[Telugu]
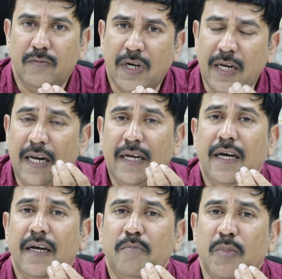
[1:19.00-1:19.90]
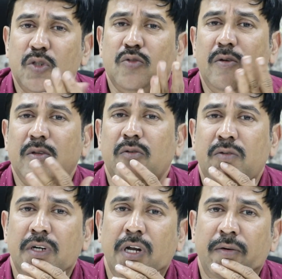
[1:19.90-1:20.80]
ఒక నెలగా పస్తులతో
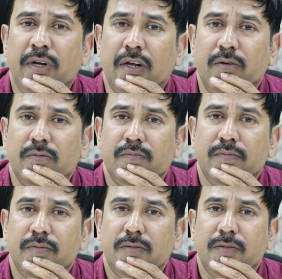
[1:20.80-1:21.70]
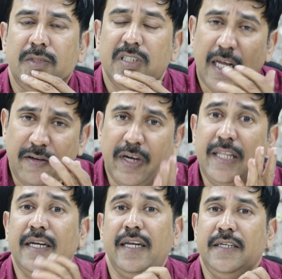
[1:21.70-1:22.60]
ఉంటున్నామన్నారు చాలా
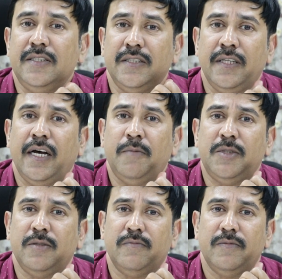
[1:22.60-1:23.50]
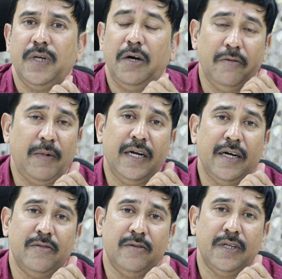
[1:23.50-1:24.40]
వేదన కలిగించింది ఆ అంశం ఆమె
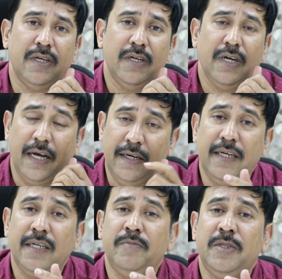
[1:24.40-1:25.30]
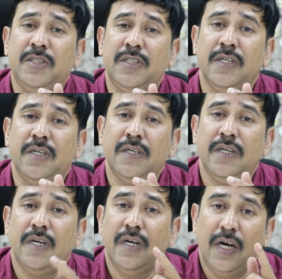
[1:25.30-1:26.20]
మాట్లాడుతుంటే అన్నింటికీ మించి
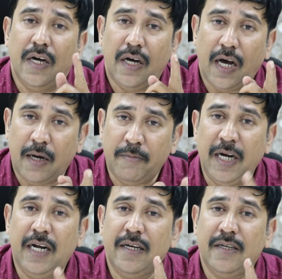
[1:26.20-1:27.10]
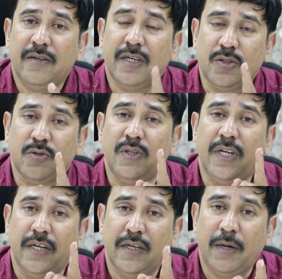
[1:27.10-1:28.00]
ఆ మహిళ యొక్క
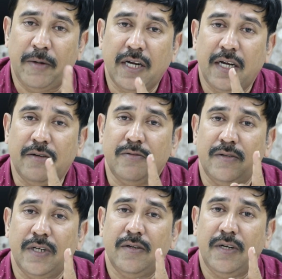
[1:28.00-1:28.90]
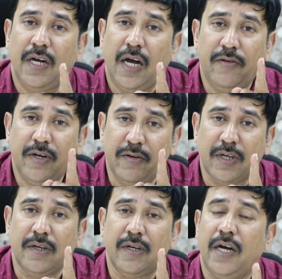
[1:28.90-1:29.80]
సోదరి ఆమె అక్క అనుకుంటాను ఆవిడ
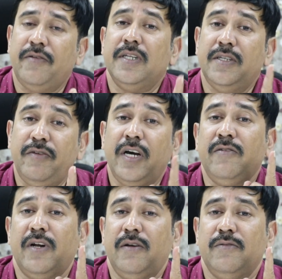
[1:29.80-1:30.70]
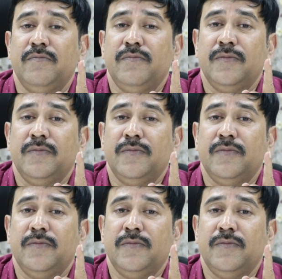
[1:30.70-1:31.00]
ఆవిడ దివ్యాంగురాలు